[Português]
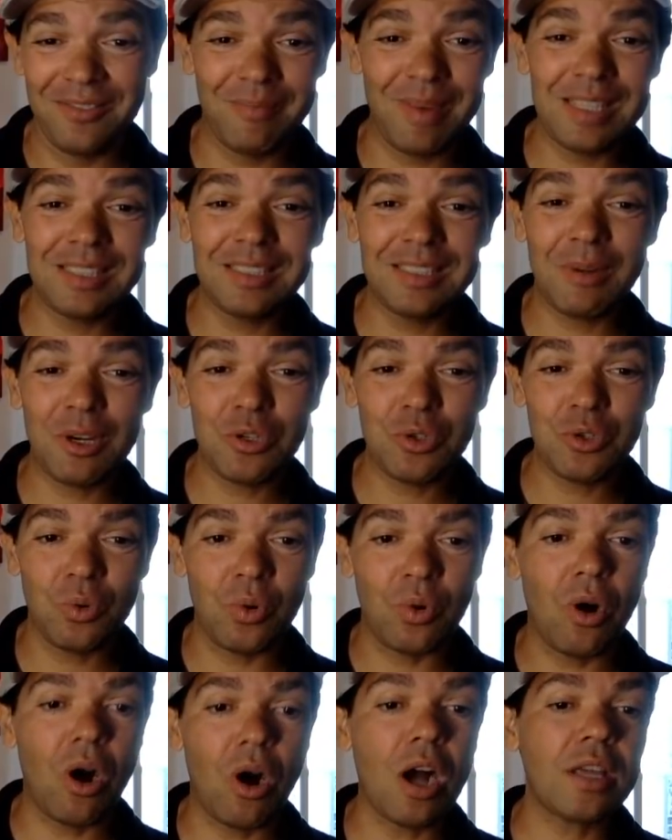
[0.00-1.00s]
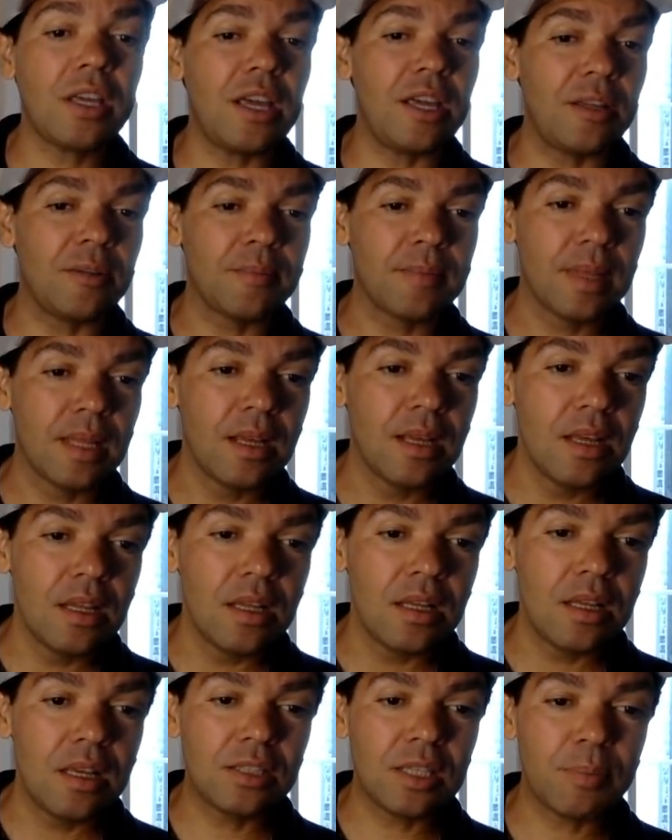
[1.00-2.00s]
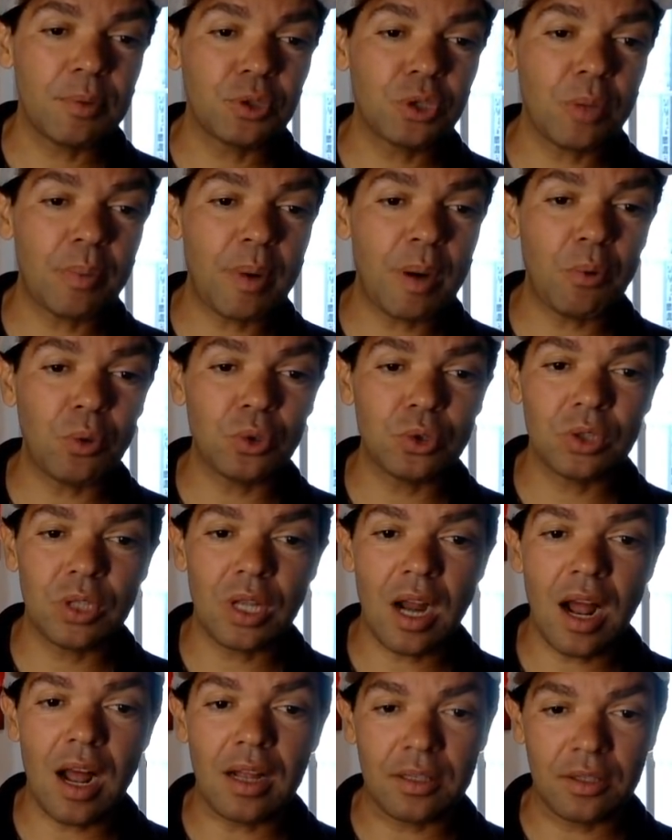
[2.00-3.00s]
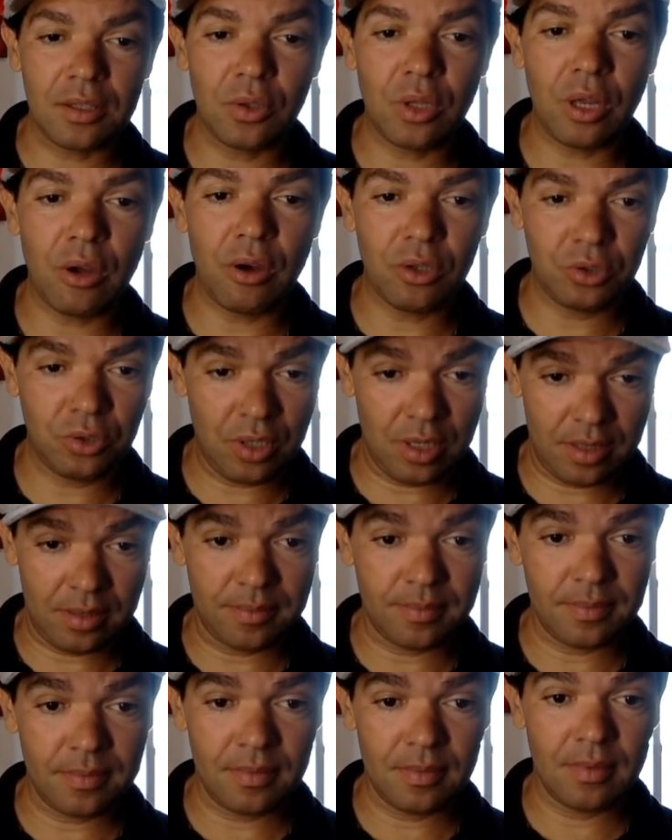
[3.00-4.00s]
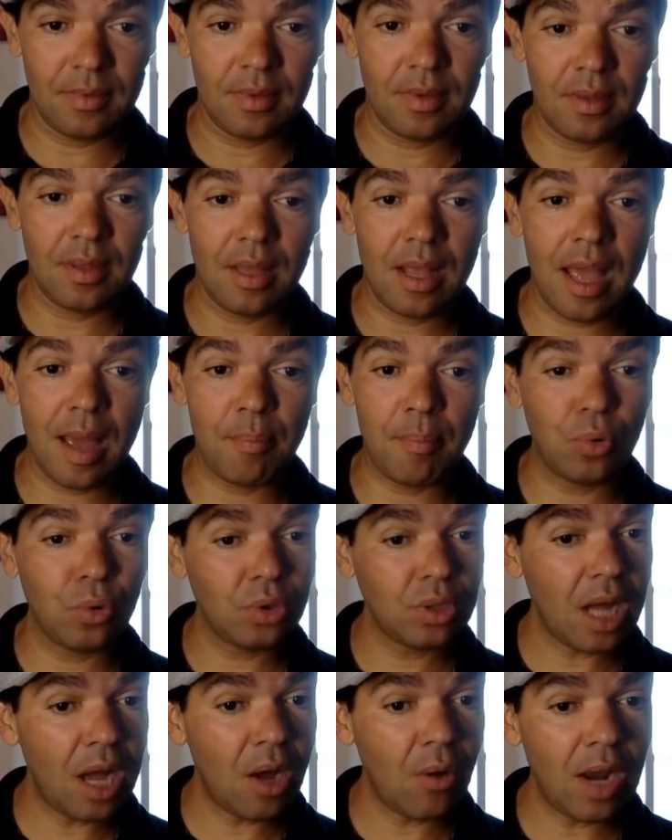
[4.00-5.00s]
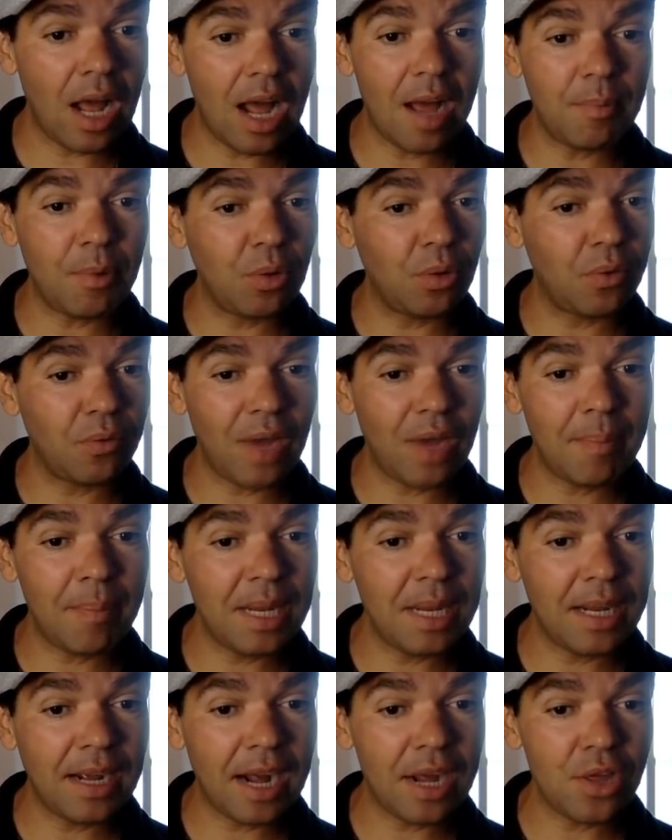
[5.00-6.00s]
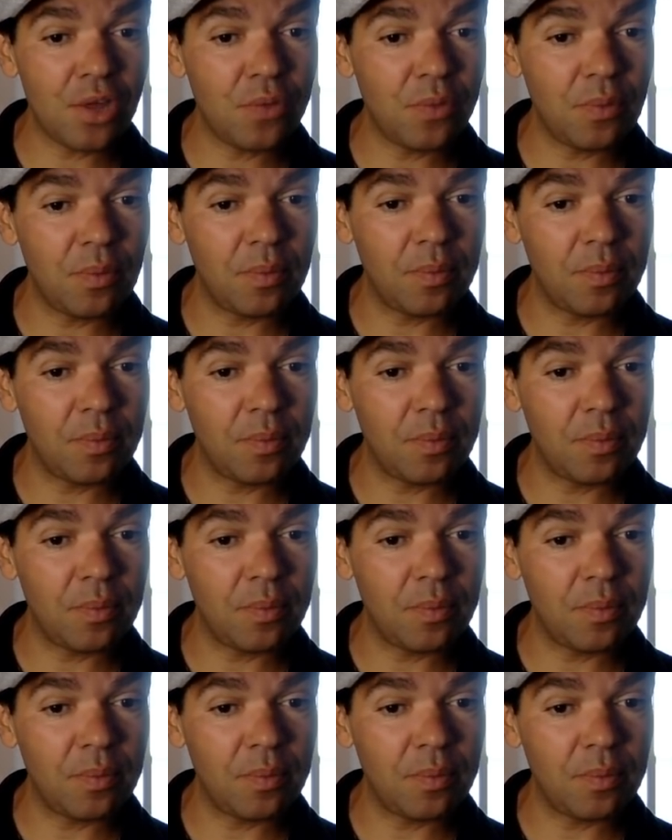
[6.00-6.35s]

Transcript: mas se machucou. Ok. Isso é só para mostrar que o negócio é, é brutal lá, meu. Não vai brincar de,